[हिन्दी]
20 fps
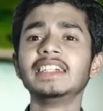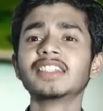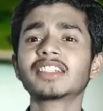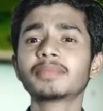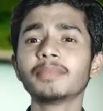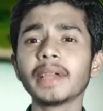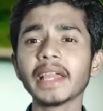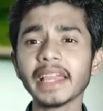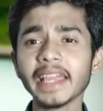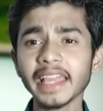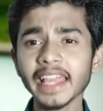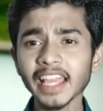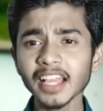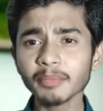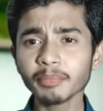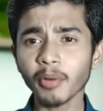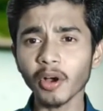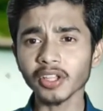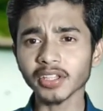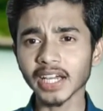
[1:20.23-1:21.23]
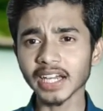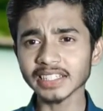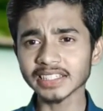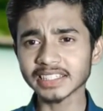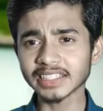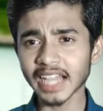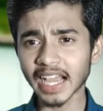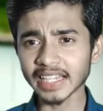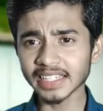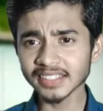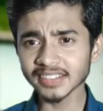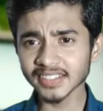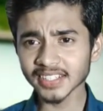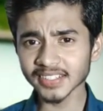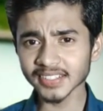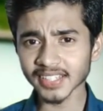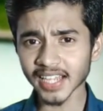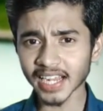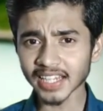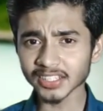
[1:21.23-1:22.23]
इसमें एक पौधा 40
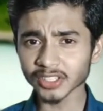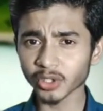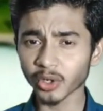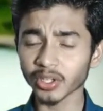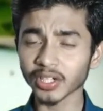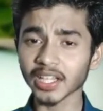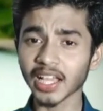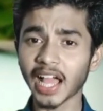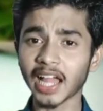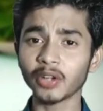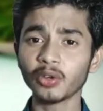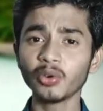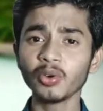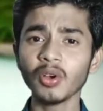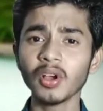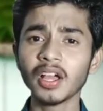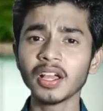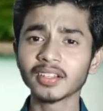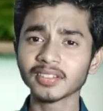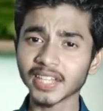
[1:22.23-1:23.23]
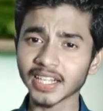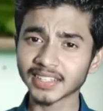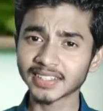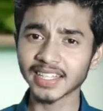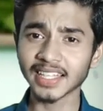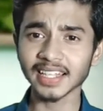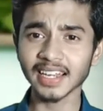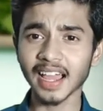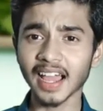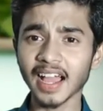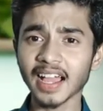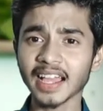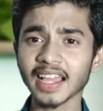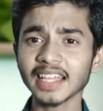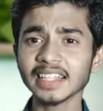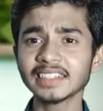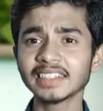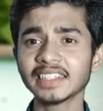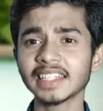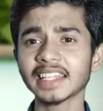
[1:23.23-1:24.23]
से 60 छोटे आलू तक दे रहा
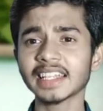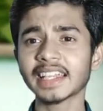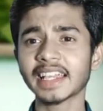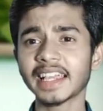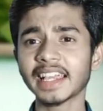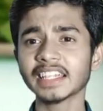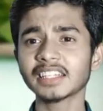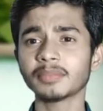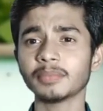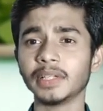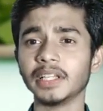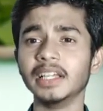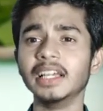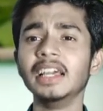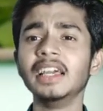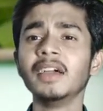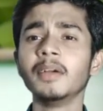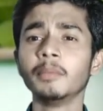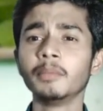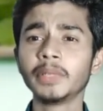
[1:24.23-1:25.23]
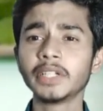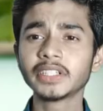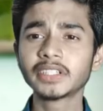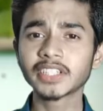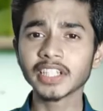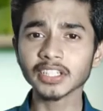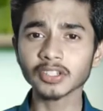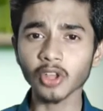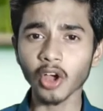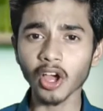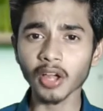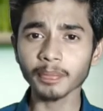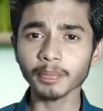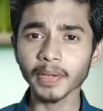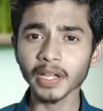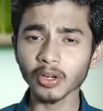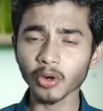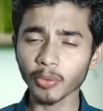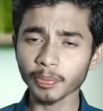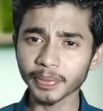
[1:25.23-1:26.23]
है जिन्हें खेत में बीज के तौर
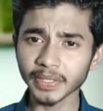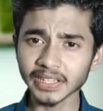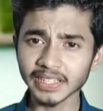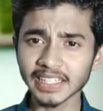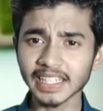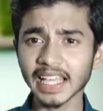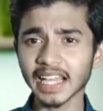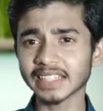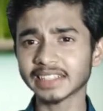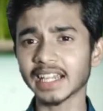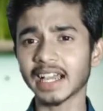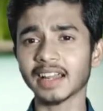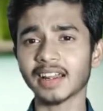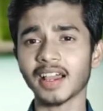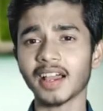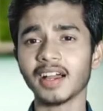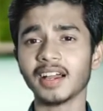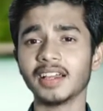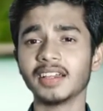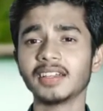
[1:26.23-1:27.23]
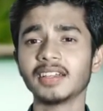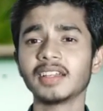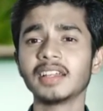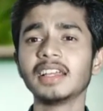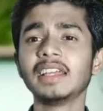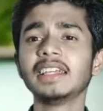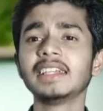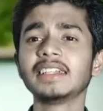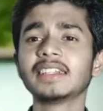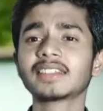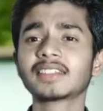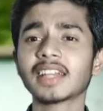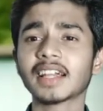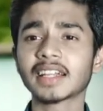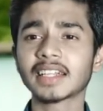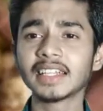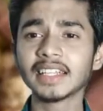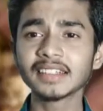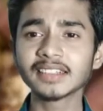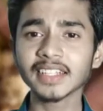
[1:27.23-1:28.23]
पर रोपित किया जा रहा है इस
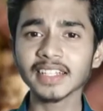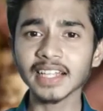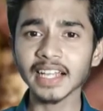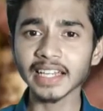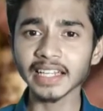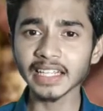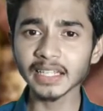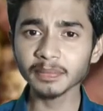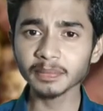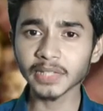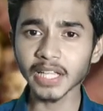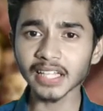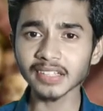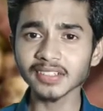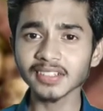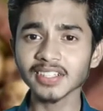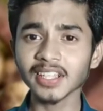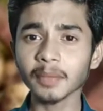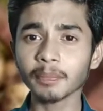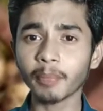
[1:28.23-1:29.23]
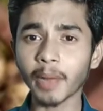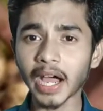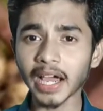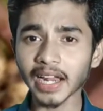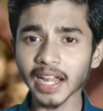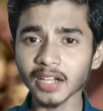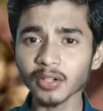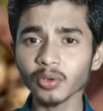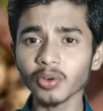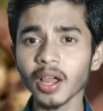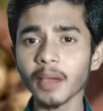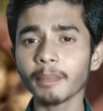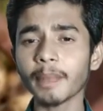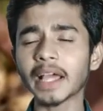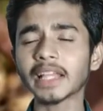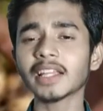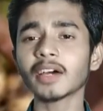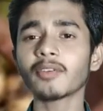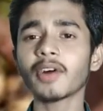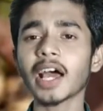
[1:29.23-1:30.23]
तकनीक से करीब 10 से 12 गुना
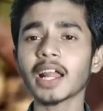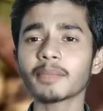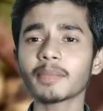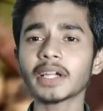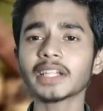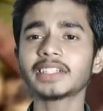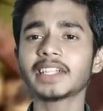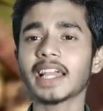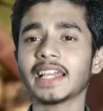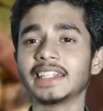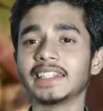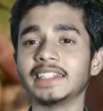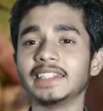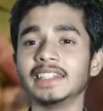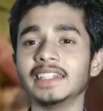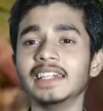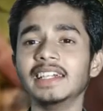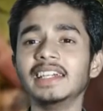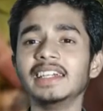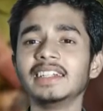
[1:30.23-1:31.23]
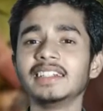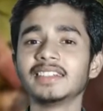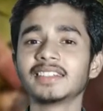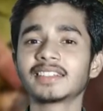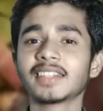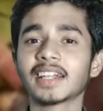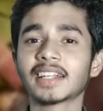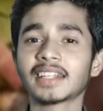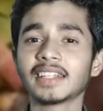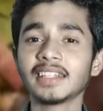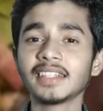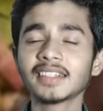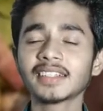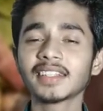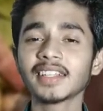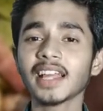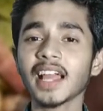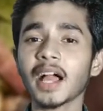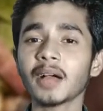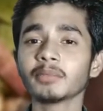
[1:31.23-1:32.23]
पैदावार बढ़ जाएगी इस तकनीक
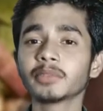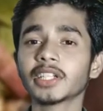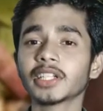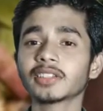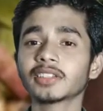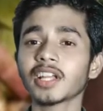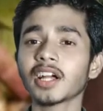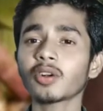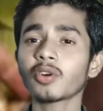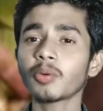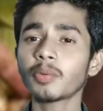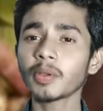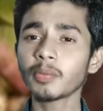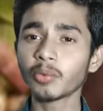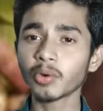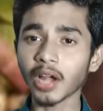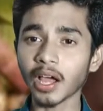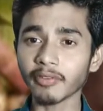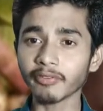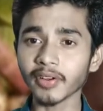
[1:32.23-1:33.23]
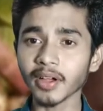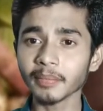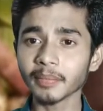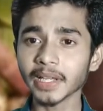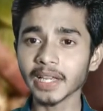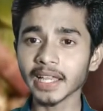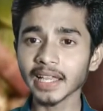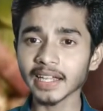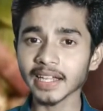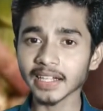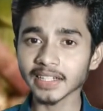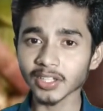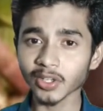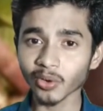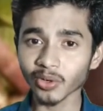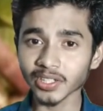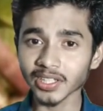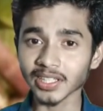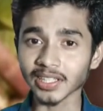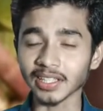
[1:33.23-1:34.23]
से आम जनता को भी मुनाफा मिलेगा
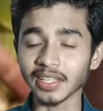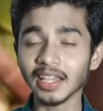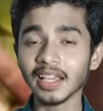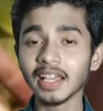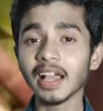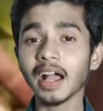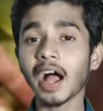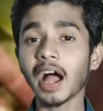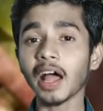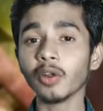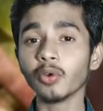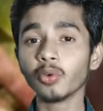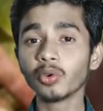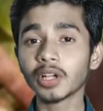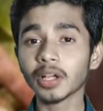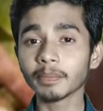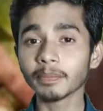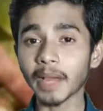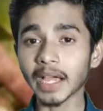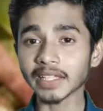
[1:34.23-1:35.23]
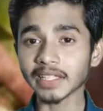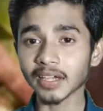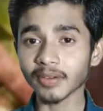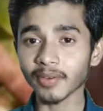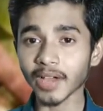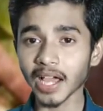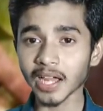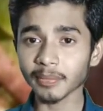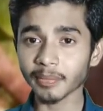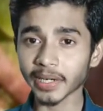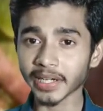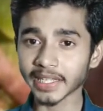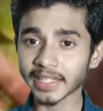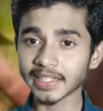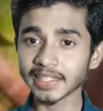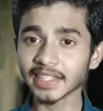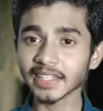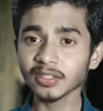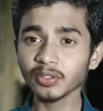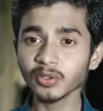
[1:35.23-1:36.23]
क्योंकि आलू के पैदावार
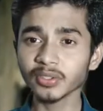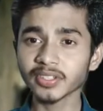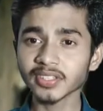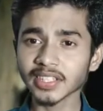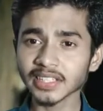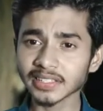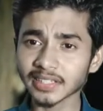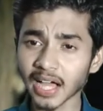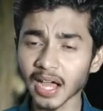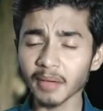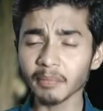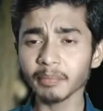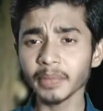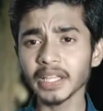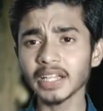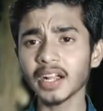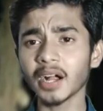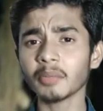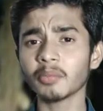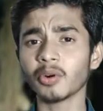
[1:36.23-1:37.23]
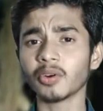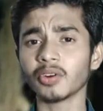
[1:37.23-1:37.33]
बढ़ेंगे तो इसके दाम भी कम